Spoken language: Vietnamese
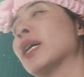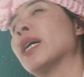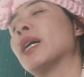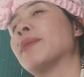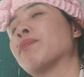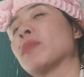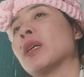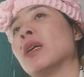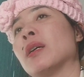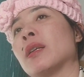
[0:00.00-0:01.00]
cái
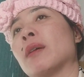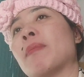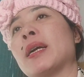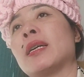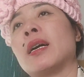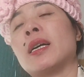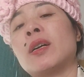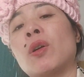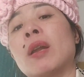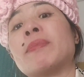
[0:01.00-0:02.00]
nó bênh
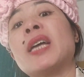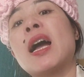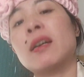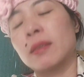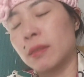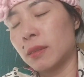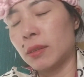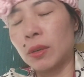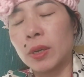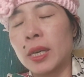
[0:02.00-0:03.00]
cái con làm giang
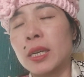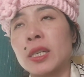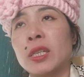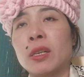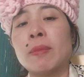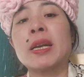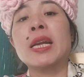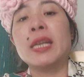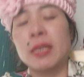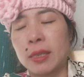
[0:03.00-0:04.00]
rồi cái nó chửi bà
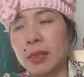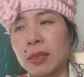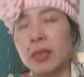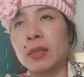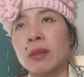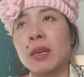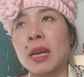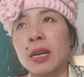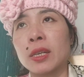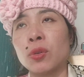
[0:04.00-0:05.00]
ni nó chửi
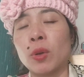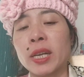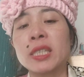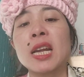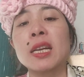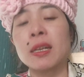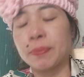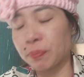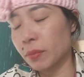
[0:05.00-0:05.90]
là cái vô cách sắt á